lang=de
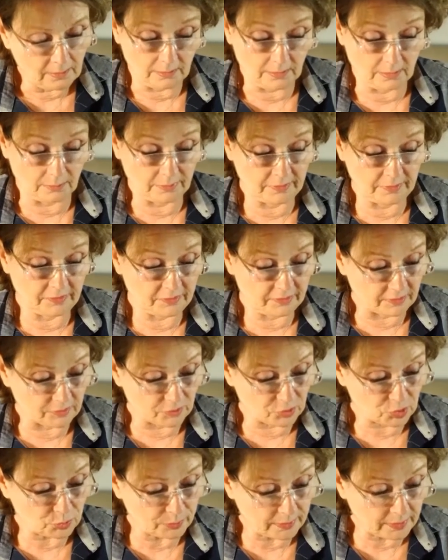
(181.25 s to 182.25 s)
Aber es
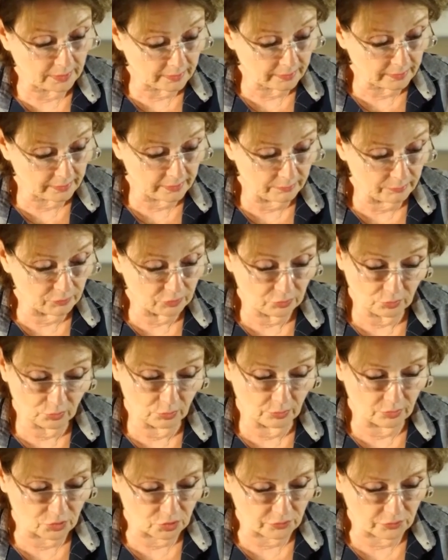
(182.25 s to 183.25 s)
entsprang ihm
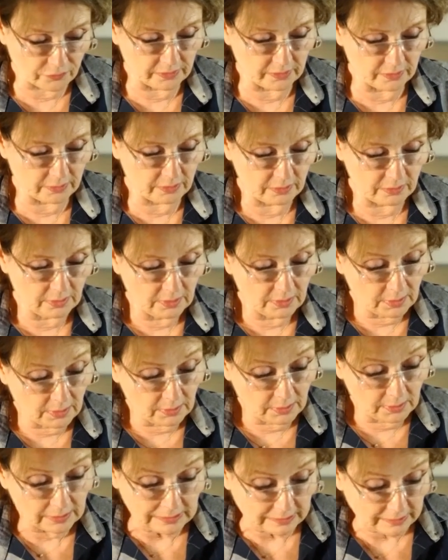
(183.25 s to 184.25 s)
so geschwind,
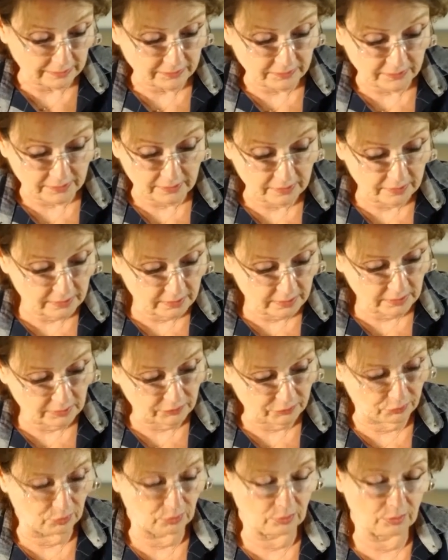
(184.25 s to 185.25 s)
dass er nicht
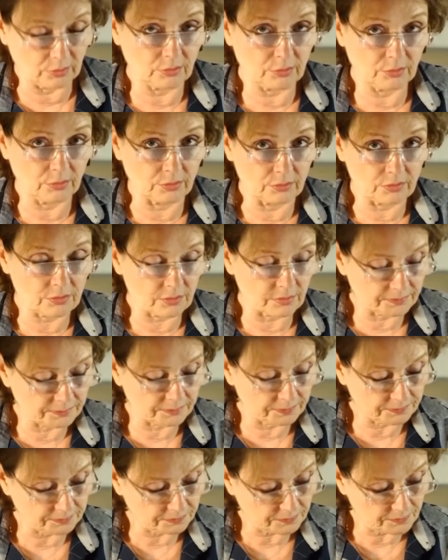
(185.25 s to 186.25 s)
folgen konnte.
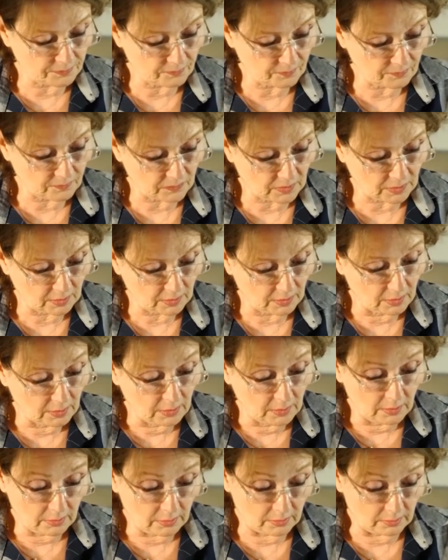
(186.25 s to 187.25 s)

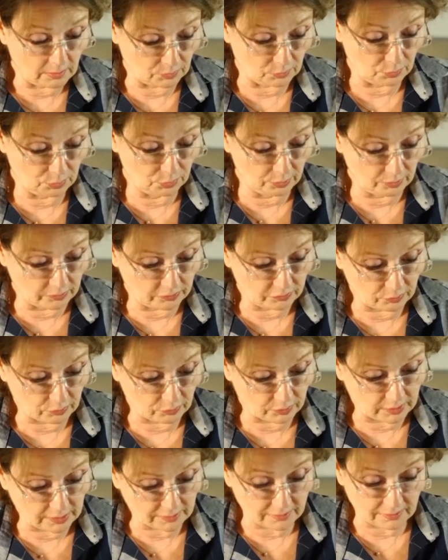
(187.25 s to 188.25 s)
Der
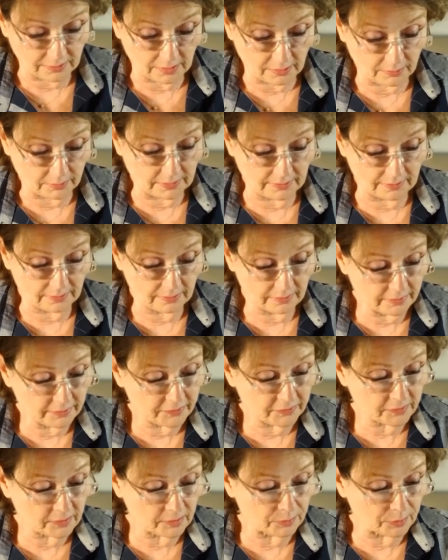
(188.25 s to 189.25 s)
Königssohn hatte aber eine
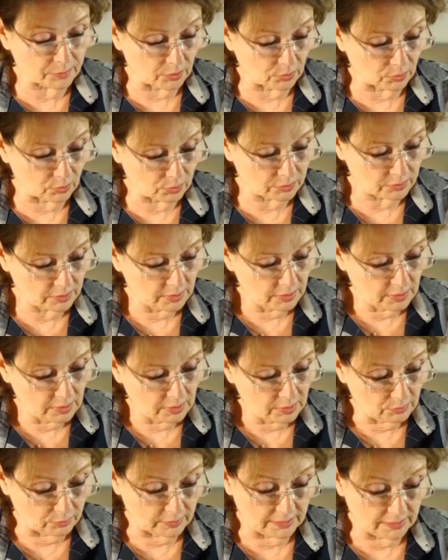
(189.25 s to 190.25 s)
List gebraucht
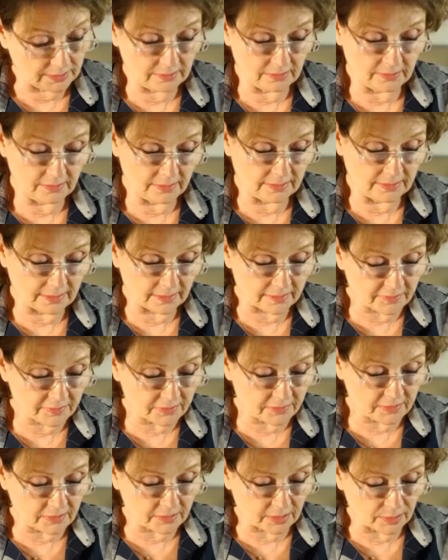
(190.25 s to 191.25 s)
und hatte die
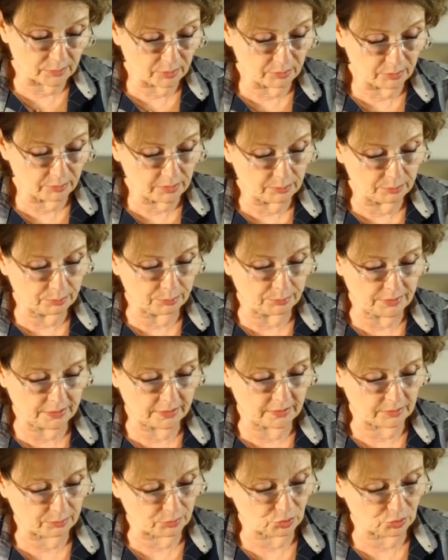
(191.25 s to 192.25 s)
ganze Treppe mit
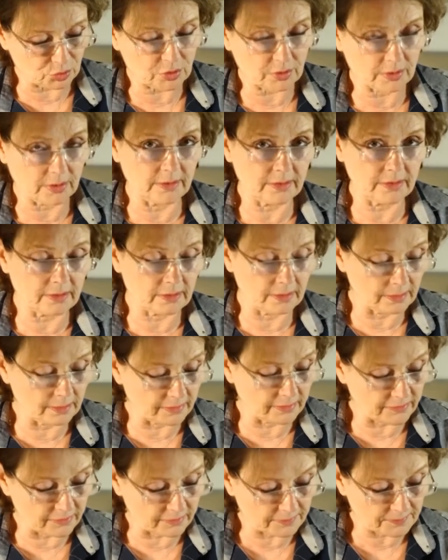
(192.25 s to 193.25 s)
Pech bestreichen
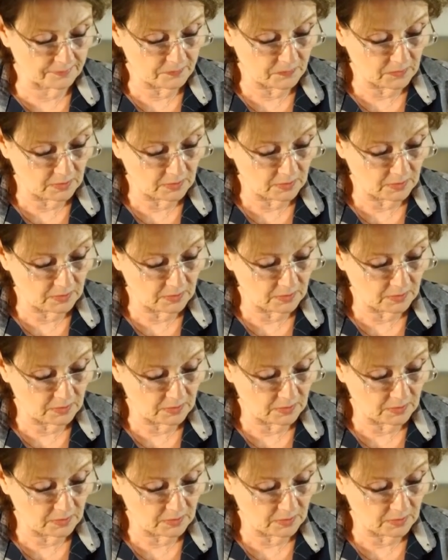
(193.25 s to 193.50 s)
lassen.